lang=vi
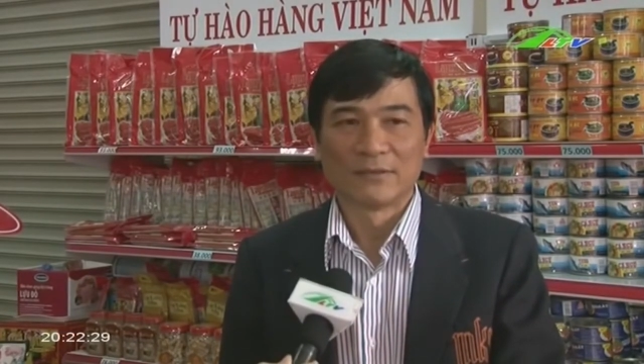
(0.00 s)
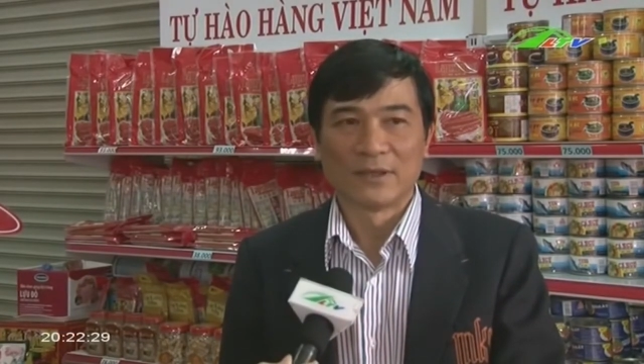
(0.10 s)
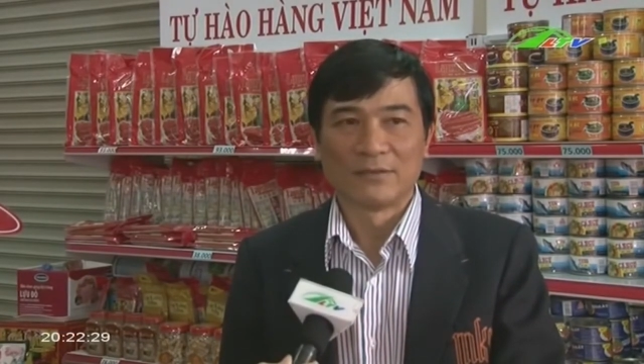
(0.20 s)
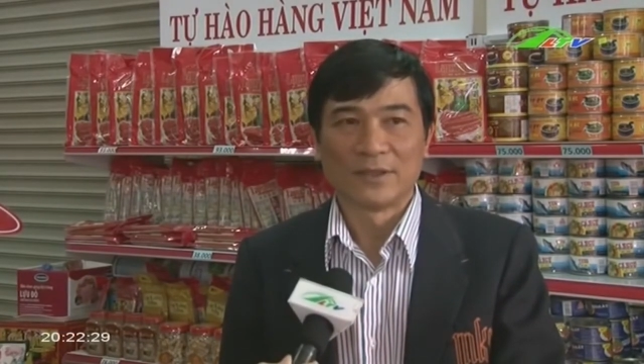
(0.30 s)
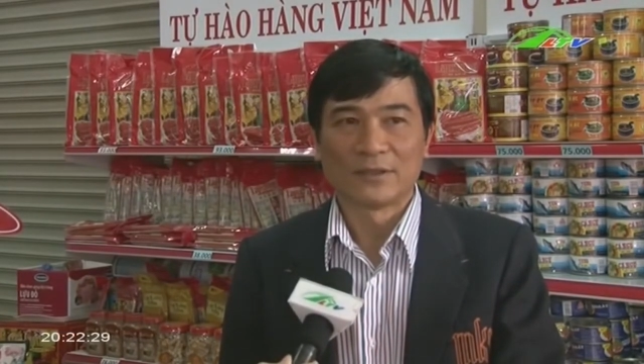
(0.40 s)

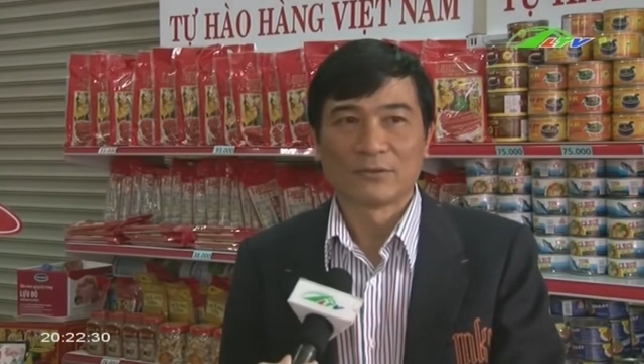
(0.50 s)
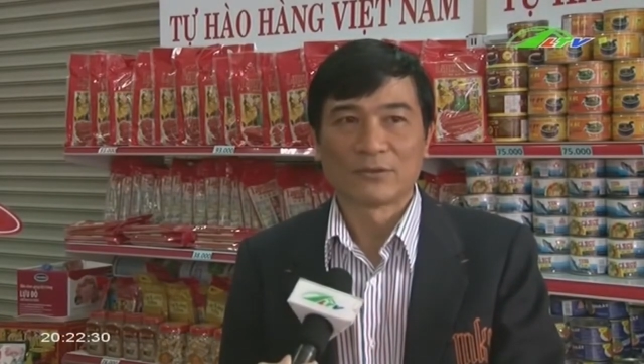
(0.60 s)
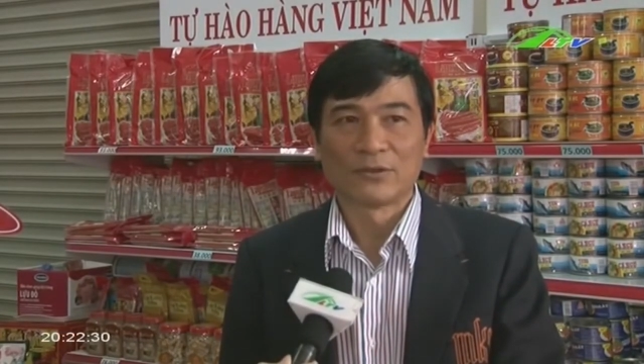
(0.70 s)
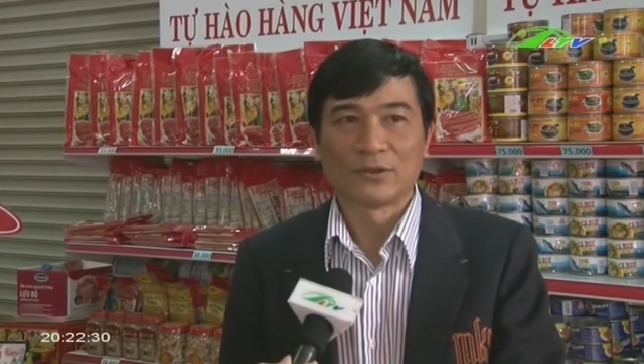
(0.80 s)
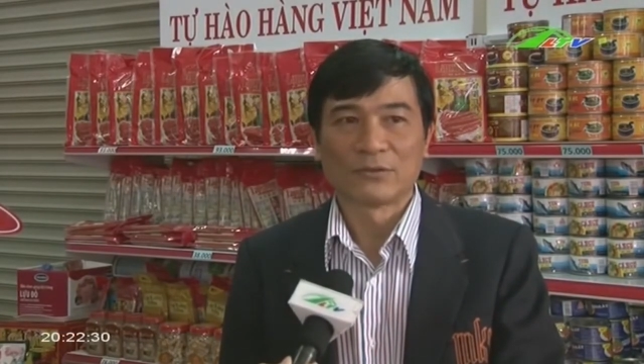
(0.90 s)
Về phía chúng
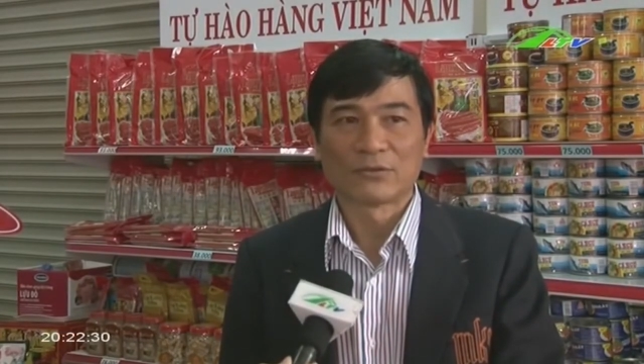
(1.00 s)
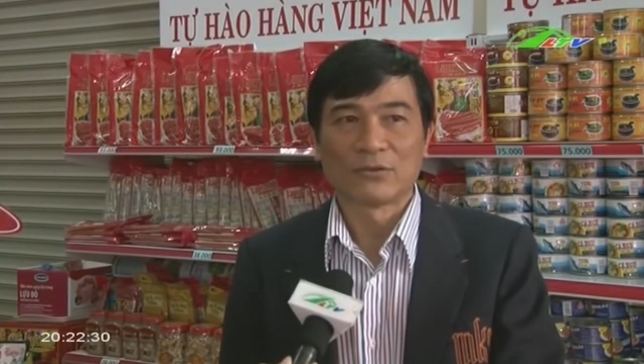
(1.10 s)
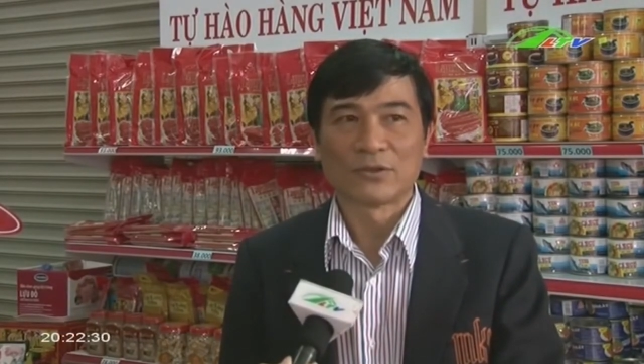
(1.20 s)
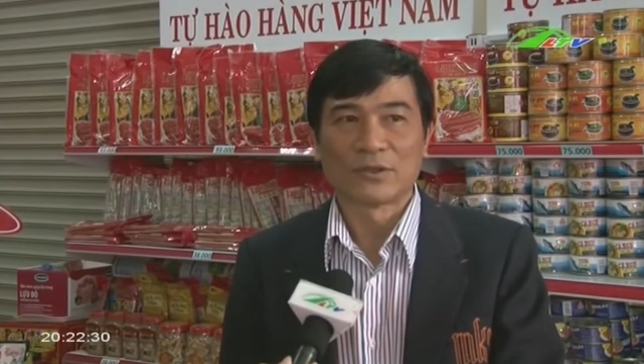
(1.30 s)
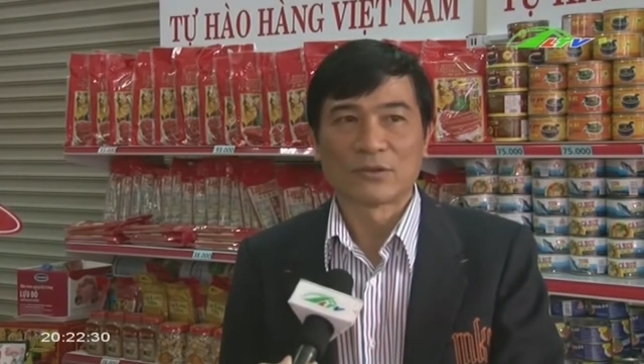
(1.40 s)
tôi thì chúng
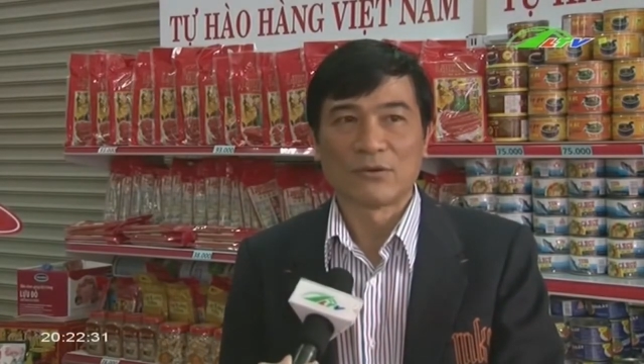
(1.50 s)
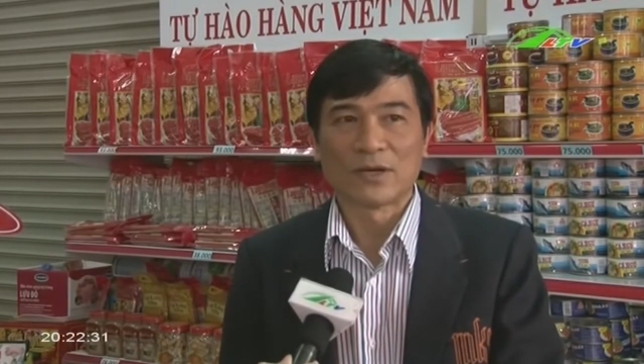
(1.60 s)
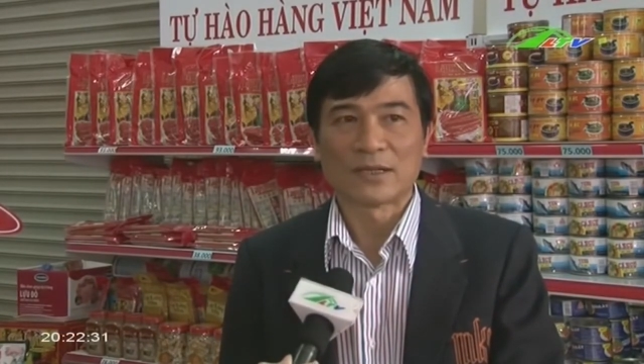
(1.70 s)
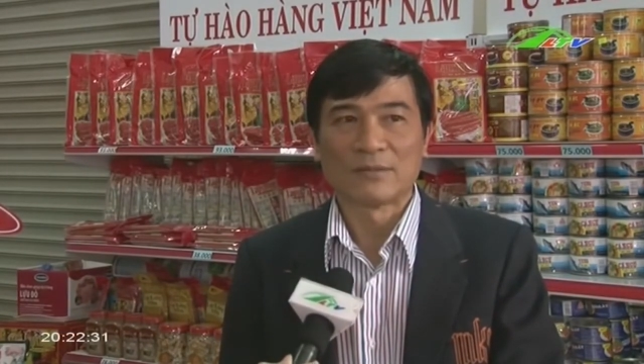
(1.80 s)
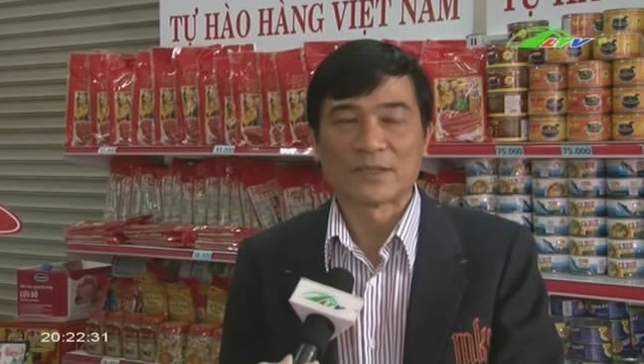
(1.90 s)
tôi cố
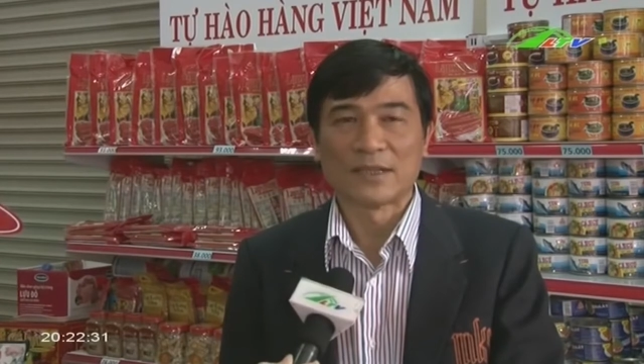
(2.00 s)
gắng làm